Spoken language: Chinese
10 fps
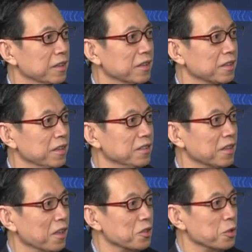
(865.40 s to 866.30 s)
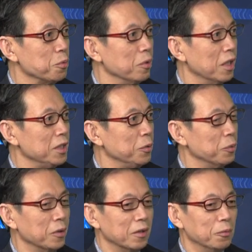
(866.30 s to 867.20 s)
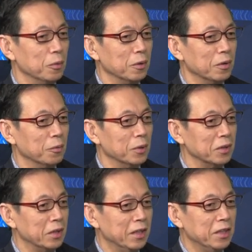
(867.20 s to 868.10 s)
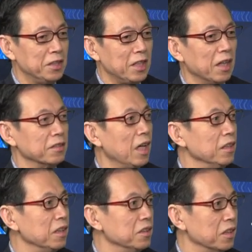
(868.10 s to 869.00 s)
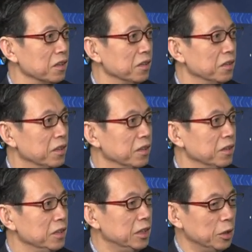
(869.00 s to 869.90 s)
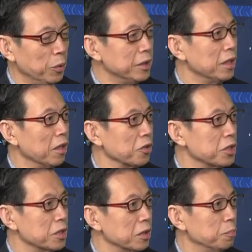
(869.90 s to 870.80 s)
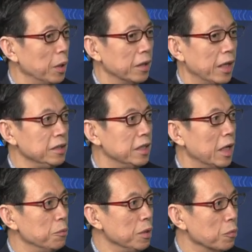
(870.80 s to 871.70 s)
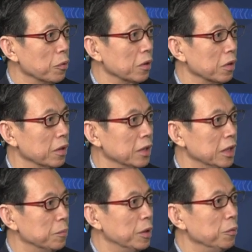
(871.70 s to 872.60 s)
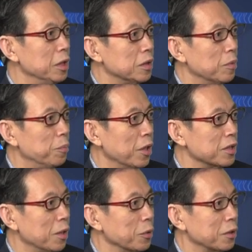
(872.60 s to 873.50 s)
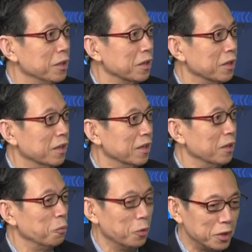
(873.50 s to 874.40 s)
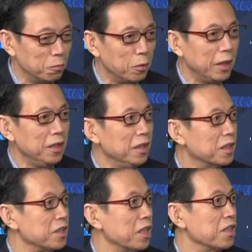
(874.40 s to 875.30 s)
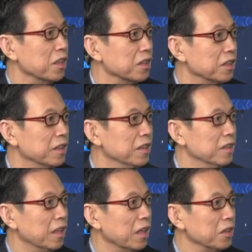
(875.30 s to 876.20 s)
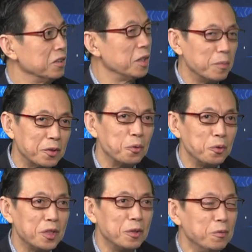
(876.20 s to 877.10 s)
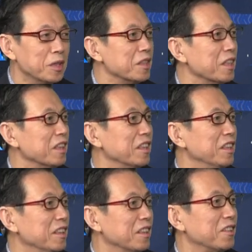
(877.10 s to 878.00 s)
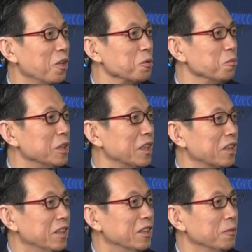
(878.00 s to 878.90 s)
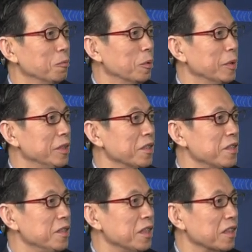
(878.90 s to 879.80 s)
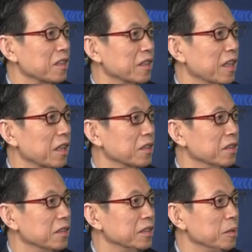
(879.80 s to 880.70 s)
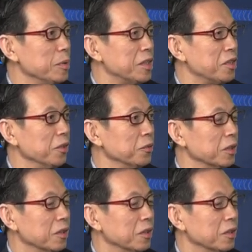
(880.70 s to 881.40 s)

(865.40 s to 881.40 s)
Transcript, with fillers: 跟这个老师说了，而且我我我想当然的，以为这老师本来你来问我，你们为什么不要上我的课啊？我是唯一一个在场的，啊，这么忠实于你的人，告诉你的我们的一些思想啊，这么交流的，